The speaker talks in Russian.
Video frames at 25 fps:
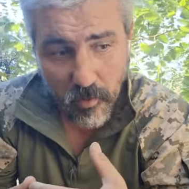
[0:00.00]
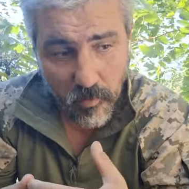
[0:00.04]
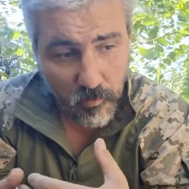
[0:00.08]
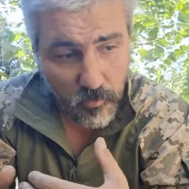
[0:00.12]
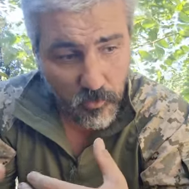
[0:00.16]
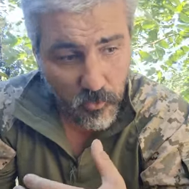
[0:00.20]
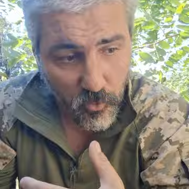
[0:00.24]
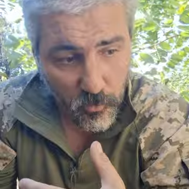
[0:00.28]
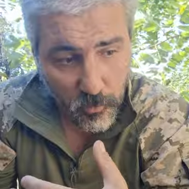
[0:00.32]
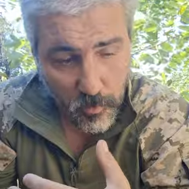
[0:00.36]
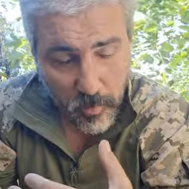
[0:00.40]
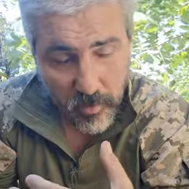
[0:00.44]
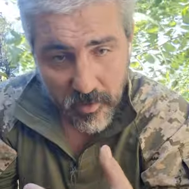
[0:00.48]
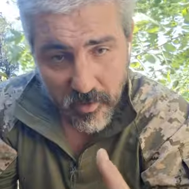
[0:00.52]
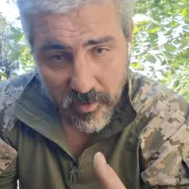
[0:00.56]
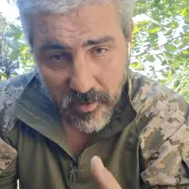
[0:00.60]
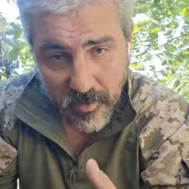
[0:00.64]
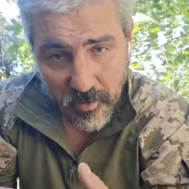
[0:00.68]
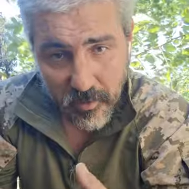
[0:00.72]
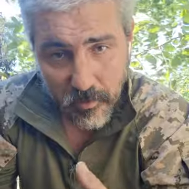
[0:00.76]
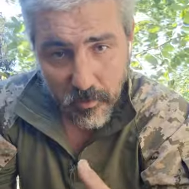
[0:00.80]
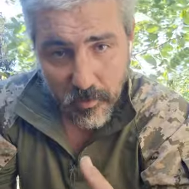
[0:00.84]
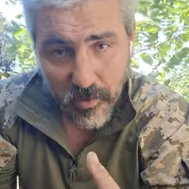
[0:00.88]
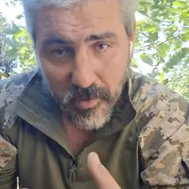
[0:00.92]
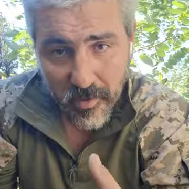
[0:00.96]
Но в
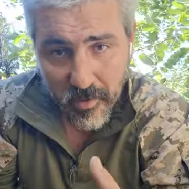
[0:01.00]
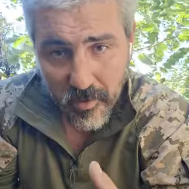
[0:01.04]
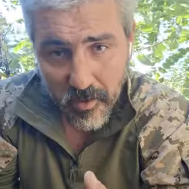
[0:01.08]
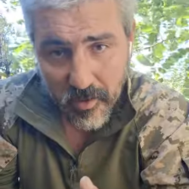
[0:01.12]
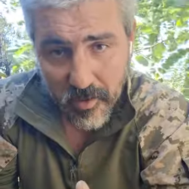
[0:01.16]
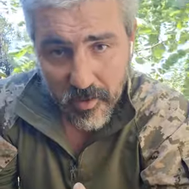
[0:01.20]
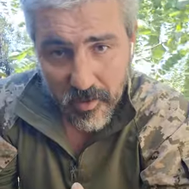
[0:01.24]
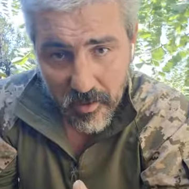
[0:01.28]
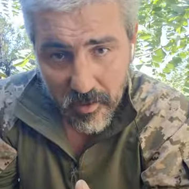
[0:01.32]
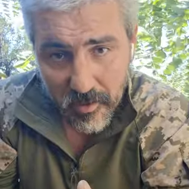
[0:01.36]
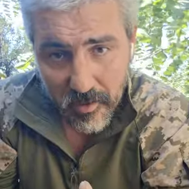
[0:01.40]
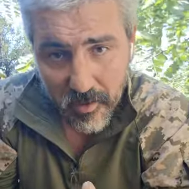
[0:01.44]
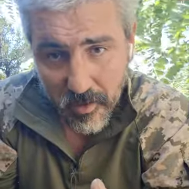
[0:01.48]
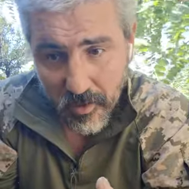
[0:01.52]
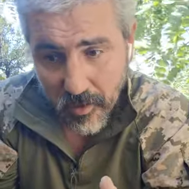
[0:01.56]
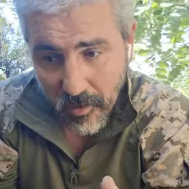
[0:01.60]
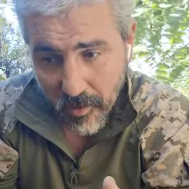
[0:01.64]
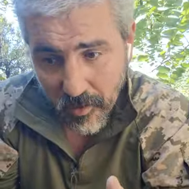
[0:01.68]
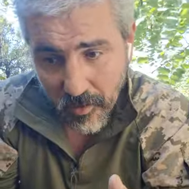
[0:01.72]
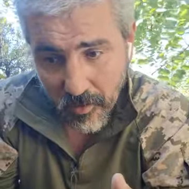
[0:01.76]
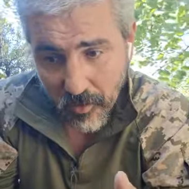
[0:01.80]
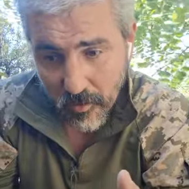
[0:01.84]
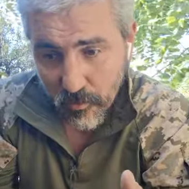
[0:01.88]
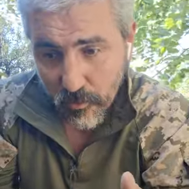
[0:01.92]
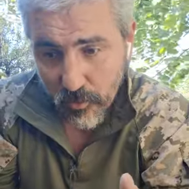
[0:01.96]
принципе, если
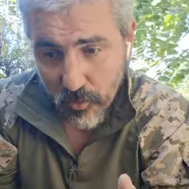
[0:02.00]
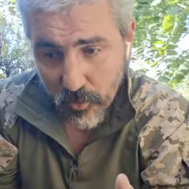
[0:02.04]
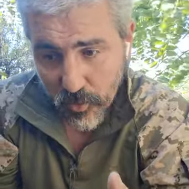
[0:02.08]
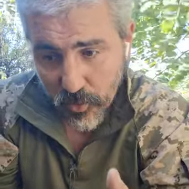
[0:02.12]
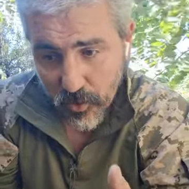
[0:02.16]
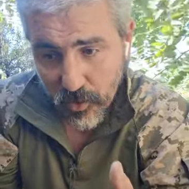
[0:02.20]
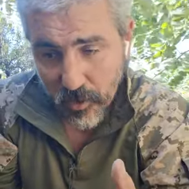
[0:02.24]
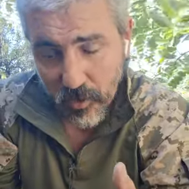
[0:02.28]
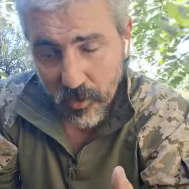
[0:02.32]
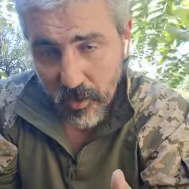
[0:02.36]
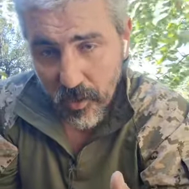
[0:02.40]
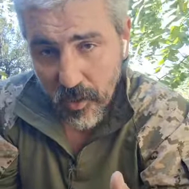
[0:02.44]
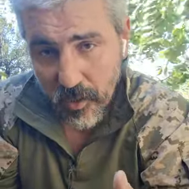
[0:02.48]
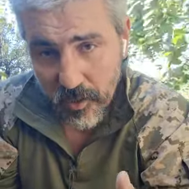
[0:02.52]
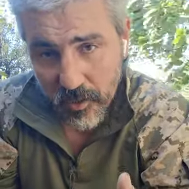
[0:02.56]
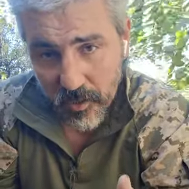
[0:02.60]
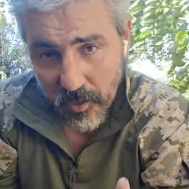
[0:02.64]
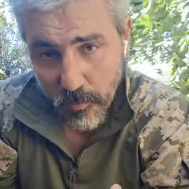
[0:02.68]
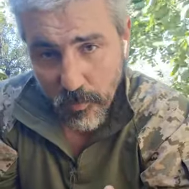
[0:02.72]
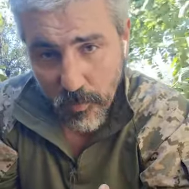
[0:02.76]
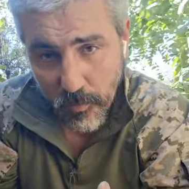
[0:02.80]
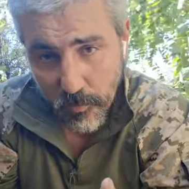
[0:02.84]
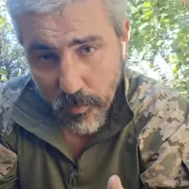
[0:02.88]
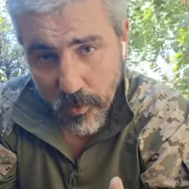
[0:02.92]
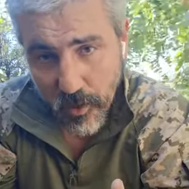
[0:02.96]
ты будешь
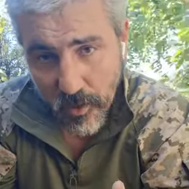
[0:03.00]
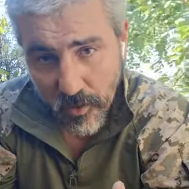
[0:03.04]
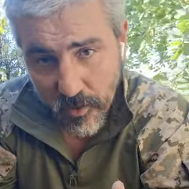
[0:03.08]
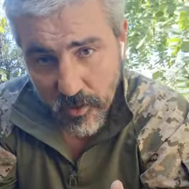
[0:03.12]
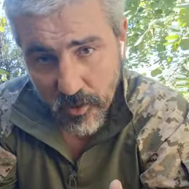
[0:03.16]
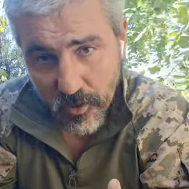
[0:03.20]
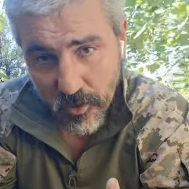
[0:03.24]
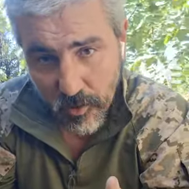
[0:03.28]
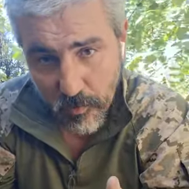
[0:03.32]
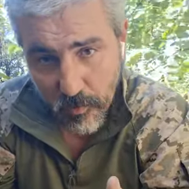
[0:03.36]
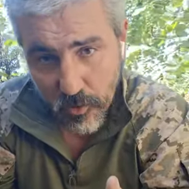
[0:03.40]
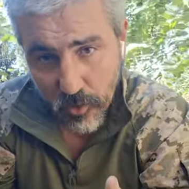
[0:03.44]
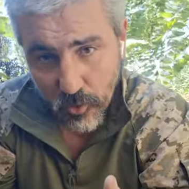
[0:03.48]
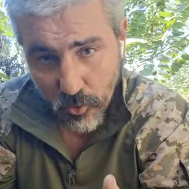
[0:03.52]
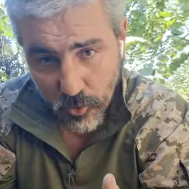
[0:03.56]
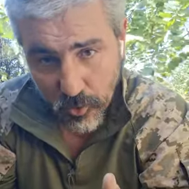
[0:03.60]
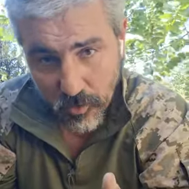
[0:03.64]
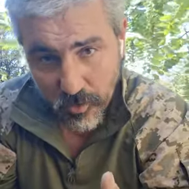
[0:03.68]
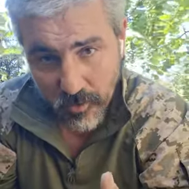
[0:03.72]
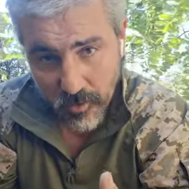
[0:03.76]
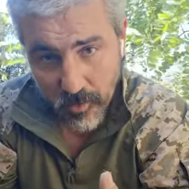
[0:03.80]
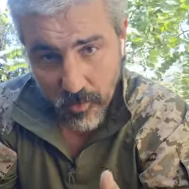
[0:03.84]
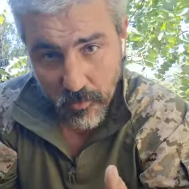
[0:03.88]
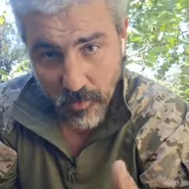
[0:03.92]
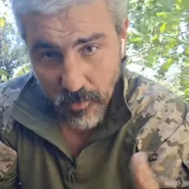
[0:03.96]
китайскими палочками тоже
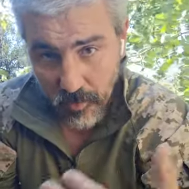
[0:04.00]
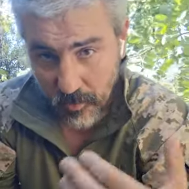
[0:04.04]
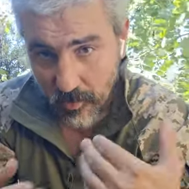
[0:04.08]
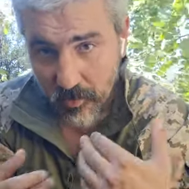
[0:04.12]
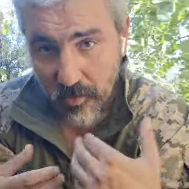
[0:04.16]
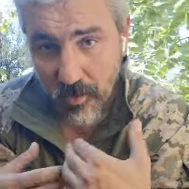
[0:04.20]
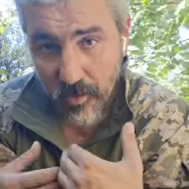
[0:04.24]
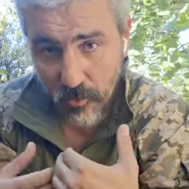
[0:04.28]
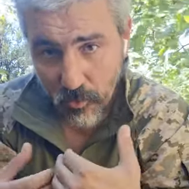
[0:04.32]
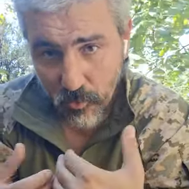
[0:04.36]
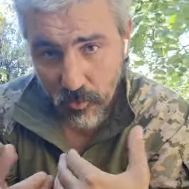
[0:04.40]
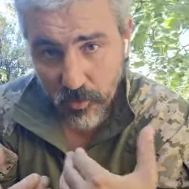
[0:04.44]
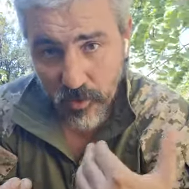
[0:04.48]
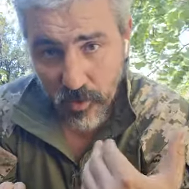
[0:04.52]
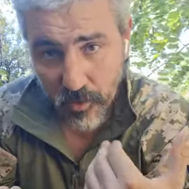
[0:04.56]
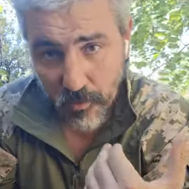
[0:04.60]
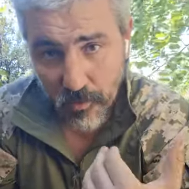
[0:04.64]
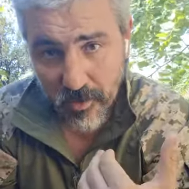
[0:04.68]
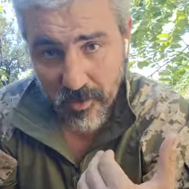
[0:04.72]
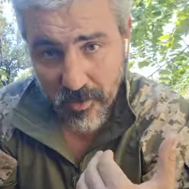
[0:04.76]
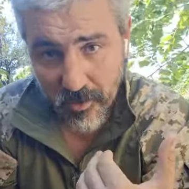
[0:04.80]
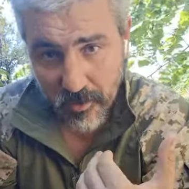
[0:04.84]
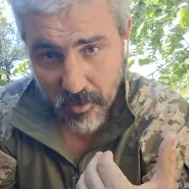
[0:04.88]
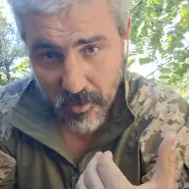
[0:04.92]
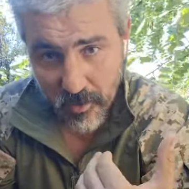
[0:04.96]
сам делать, на русском
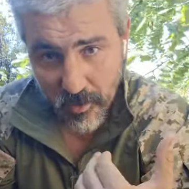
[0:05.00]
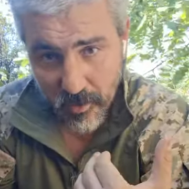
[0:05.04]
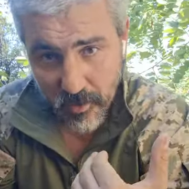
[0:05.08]
языке